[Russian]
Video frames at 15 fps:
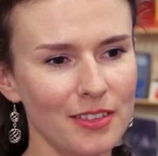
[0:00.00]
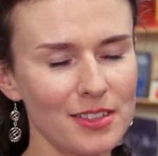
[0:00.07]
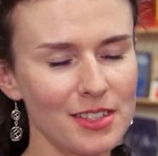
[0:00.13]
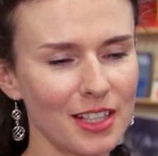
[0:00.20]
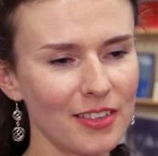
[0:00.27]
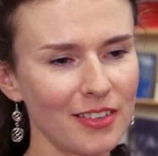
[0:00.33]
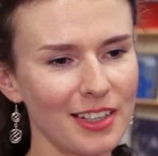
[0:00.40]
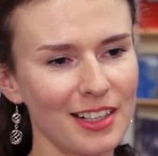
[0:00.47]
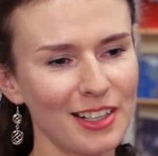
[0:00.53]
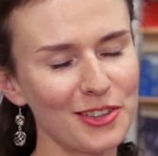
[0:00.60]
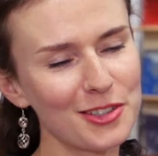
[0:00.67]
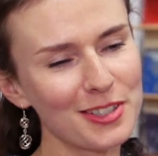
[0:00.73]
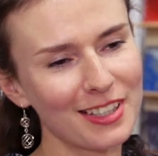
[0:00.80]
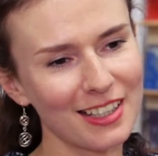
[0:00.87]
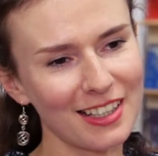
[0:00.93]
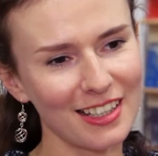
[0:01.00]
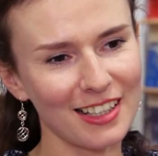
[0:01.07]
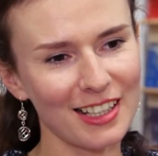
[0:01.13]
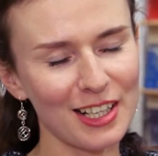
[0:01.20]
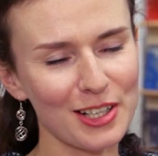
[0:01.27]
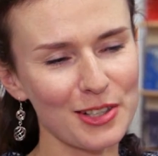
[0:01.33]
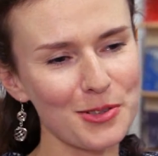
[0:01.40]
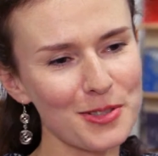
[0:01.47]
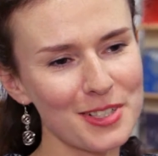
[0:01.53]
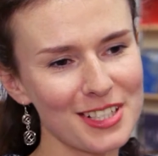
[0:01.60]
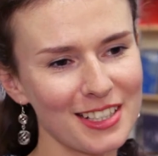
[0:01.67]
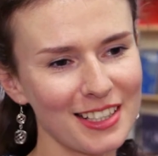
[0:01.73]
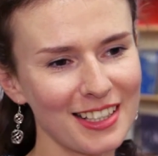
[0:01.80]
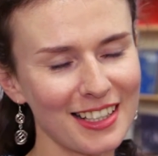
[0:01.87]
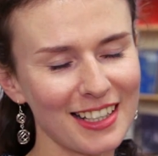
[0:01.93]
Все говорили, ой, какая
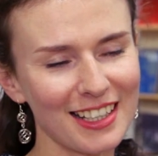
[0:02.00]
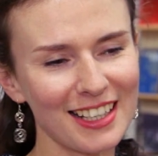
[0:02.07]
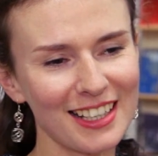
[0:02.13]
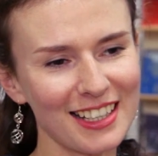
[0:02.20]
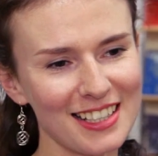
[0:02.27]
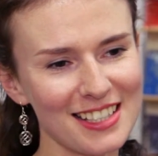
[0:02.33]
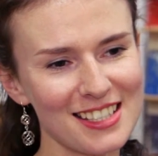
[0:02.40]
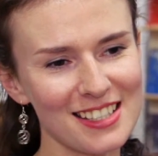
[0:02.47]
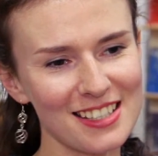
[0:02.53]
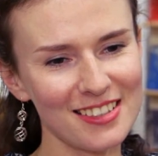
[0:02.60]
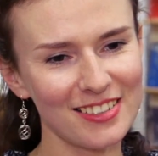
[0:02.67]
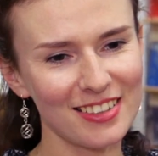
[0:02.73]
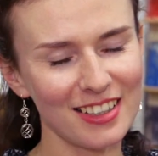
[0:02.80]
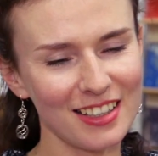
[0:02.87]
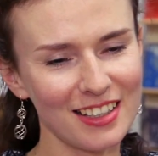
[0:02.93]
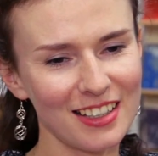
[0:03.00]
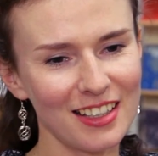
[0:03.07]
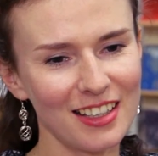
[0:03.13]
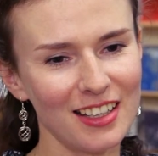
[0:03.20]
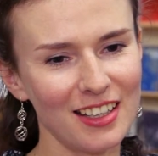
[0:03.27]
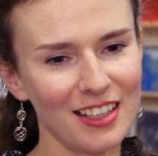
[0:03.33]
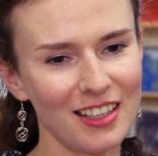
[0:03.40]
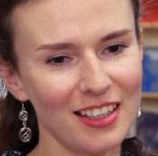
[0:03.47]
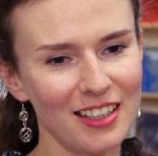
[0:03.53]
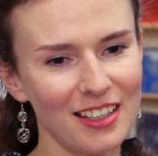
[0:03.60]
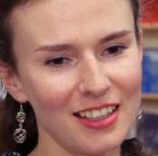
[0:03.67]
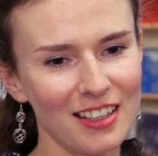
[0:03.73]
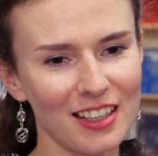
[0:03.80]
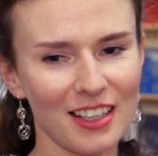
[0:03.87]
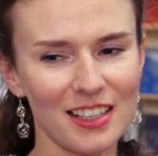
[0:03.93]
хорошенькая, какая красивая.
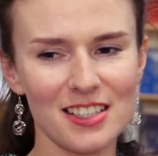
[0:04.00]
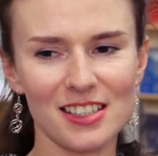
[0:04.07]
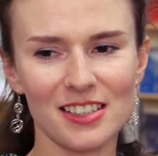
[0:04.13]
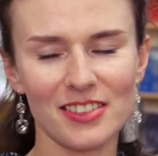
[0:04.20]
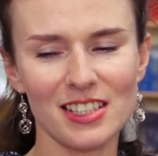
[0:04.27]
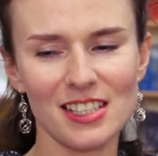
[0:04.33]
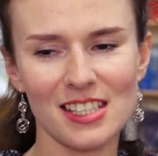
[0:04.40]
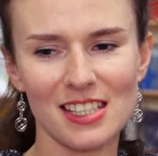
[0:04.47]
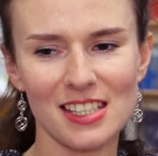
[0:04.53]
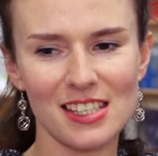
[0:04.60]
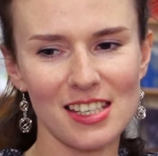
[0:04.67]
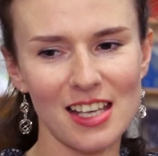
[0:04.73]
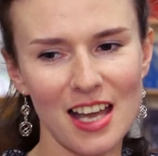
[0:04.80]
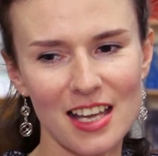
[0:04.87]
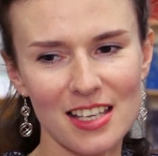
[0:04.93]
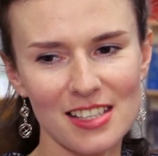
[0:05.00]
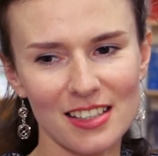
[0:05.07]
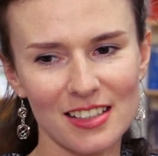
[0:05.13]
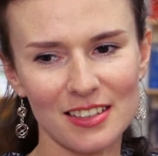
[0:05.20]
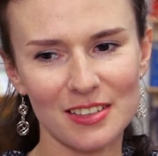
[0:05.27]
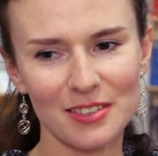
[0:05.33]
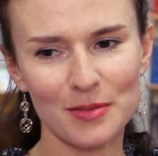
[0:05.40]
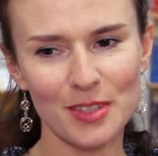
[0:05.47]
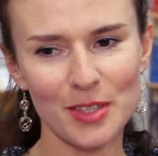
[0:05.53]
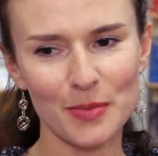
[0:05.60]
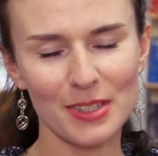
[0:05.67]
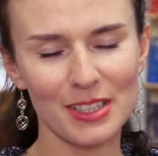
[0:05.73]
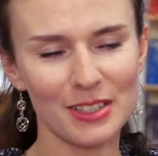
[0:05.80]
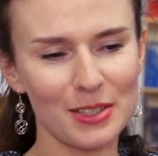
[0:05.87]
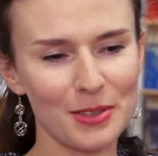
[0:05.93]
Я ходила в детский садик, у меня
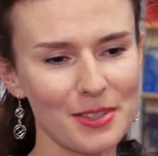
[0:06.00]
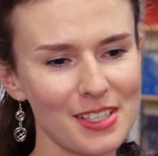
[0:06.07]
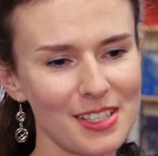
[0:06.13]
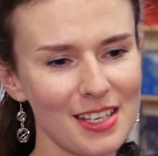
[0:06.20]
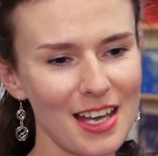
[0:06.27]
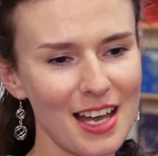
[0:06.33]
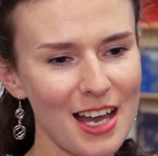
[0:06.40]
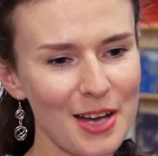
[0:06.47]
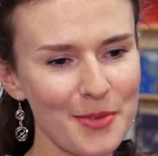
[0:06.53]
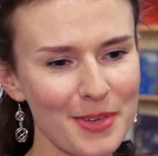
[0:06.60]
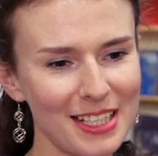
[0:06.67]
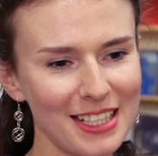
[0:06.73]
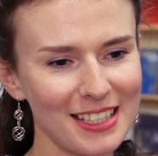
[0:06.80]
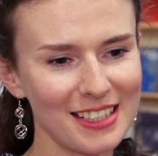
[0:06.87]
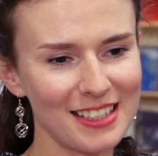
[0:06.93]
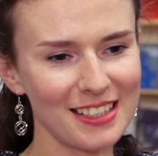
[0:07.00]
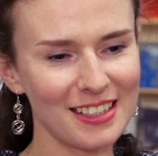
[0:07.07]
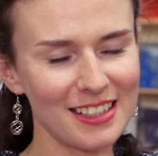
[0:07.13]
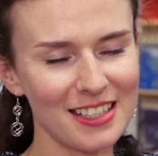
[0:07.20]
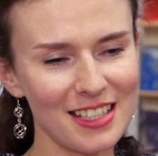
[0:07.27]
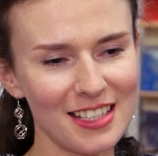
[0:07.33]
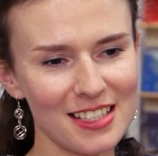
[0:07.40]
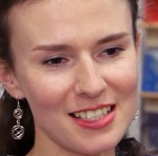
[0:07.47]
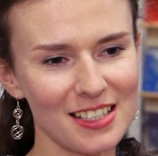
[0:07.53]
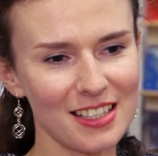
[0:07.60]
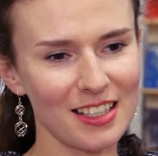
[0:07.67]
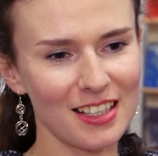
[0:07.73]
были друзья, маленькие клещи.